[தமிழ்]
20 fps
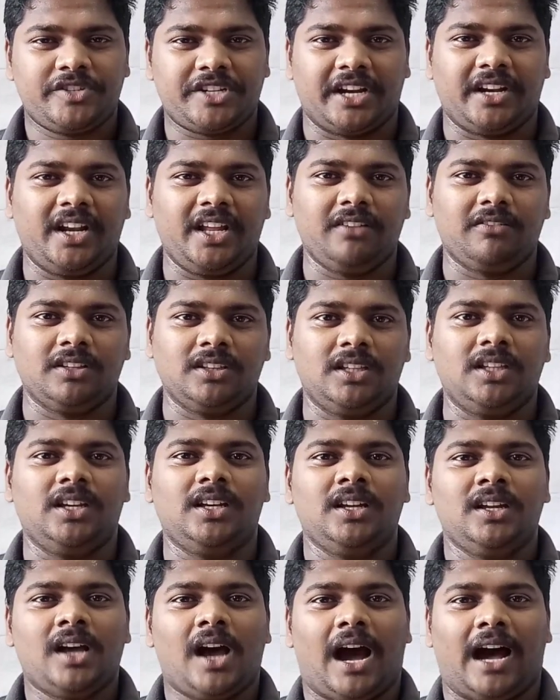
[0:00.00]
சென்னை வந்து
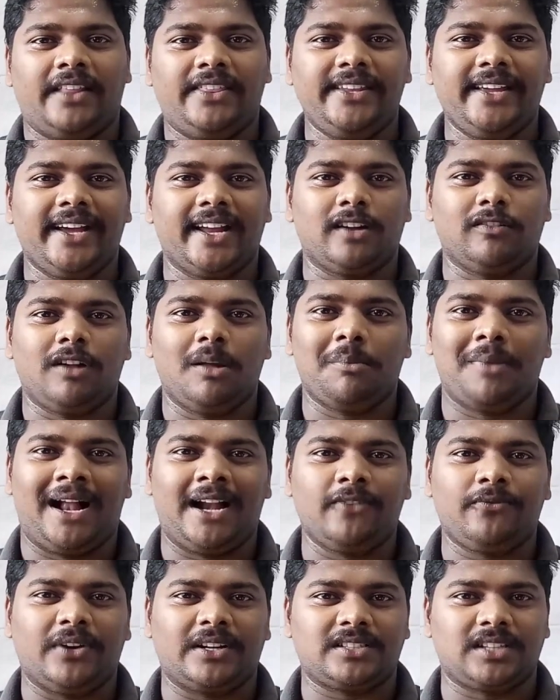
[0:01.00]
அதிக அளவில்
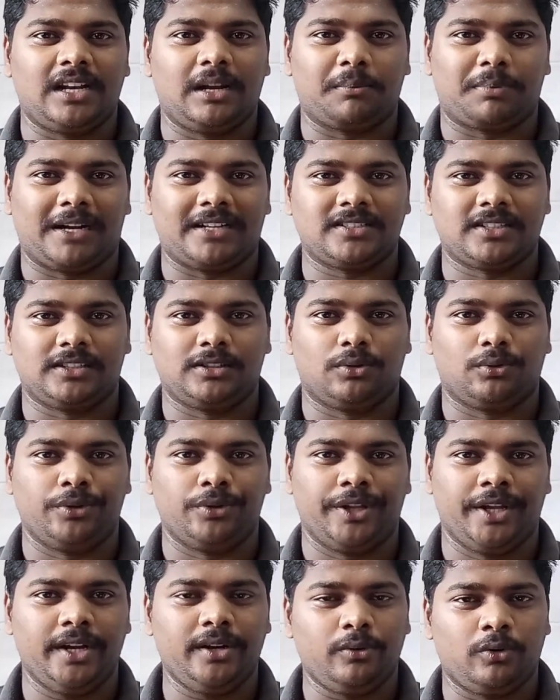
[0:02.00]
மேனுஃபேக்சரிங் பிளான்ஸ்
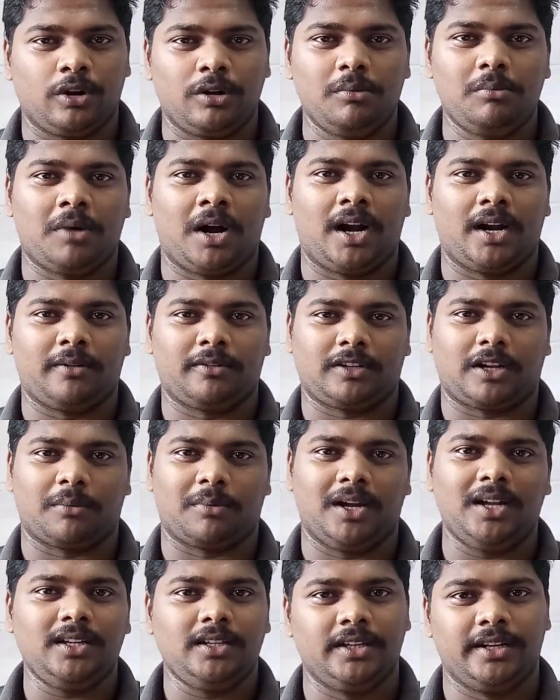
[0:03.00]
இருக்கக்கூடிய ஒரு
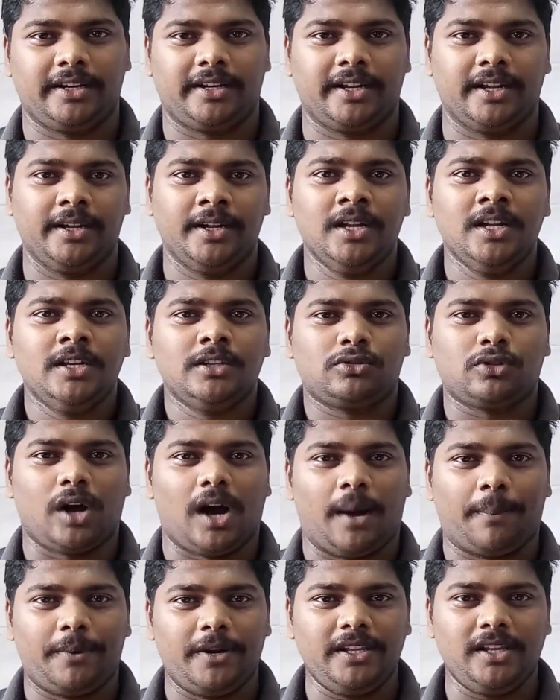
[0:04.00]
மாவட்டமாக இருக்குது ஸோ
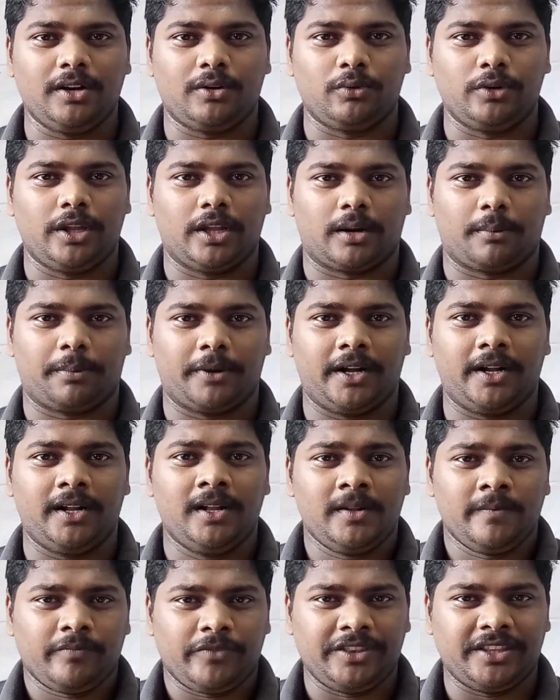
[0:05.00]
அப்படிங்க கூடியறப்ப
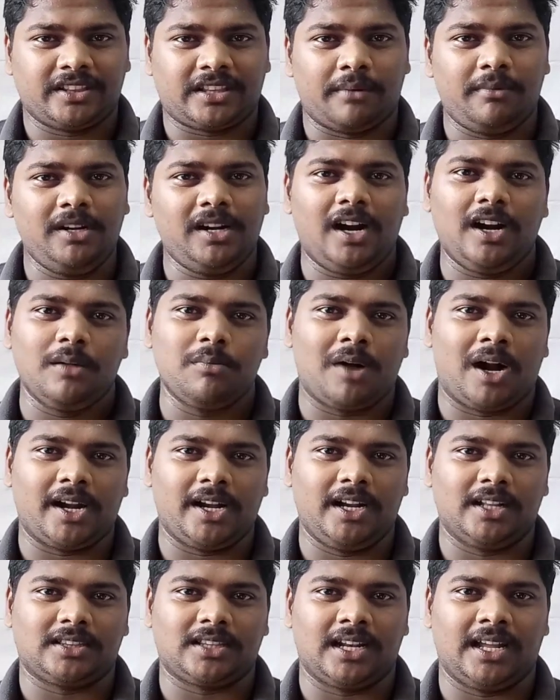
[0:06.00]
இந்த தமிழ்நாடு
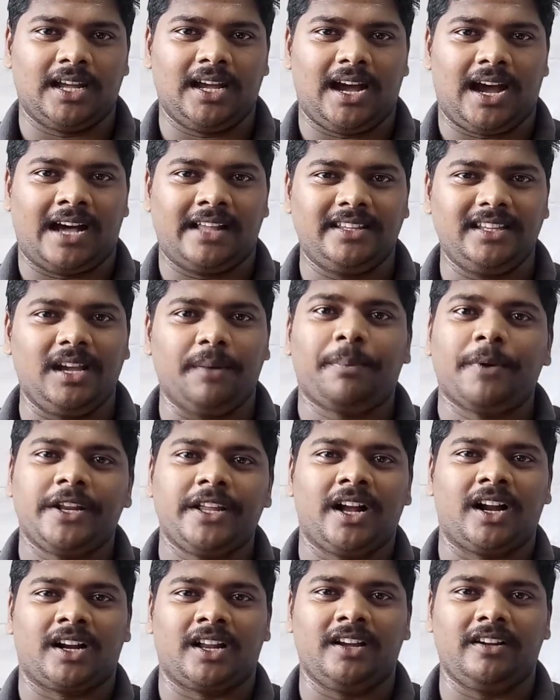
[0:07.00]
மாநிலத்தில்
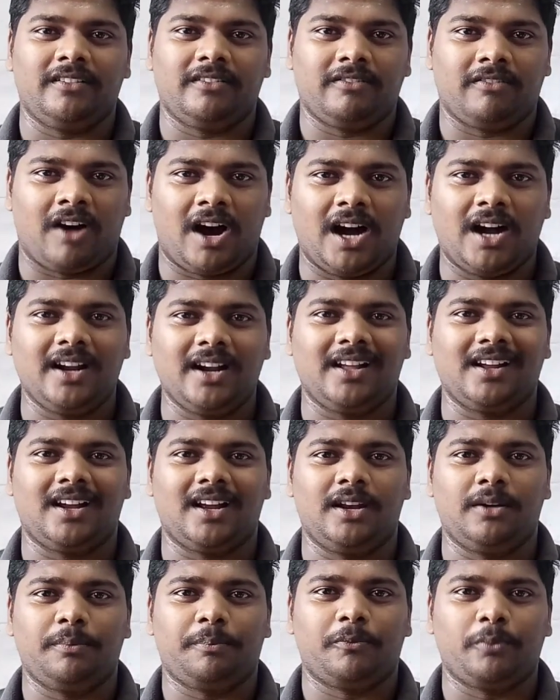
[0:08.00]
அதிகப்படியான
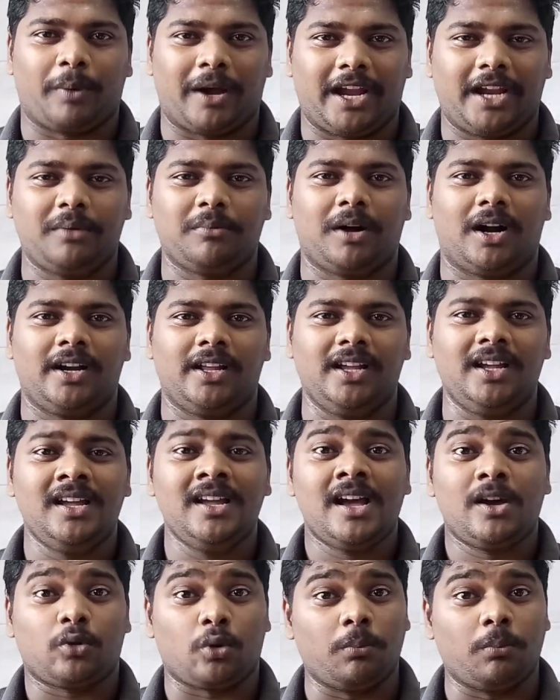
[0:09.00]
வாகனங்கள் பயன்பாடு
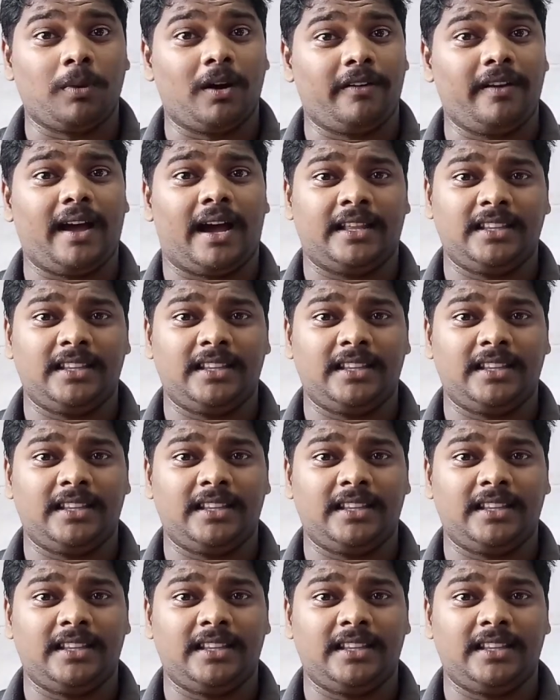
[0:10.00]
ரொம்பவே